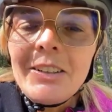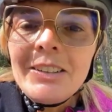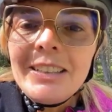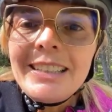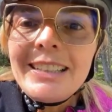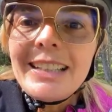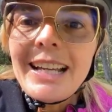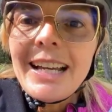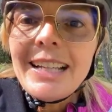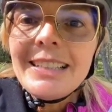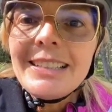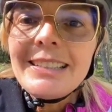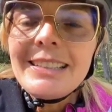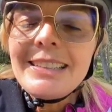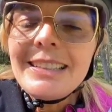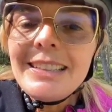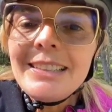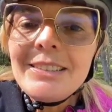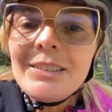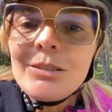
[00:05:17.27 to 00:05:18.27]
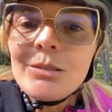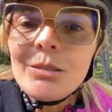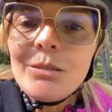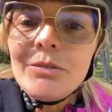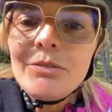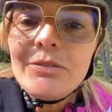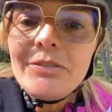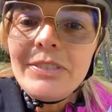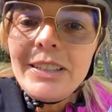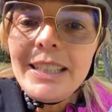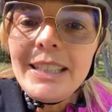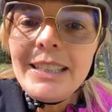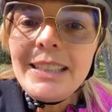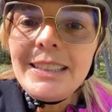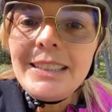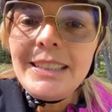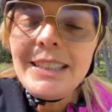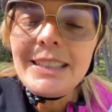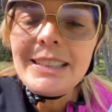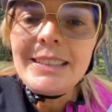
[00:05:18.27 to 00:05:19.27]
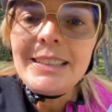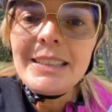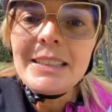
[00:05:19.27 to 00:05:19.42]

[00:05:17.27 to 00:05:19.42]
Und das ist so wichtig,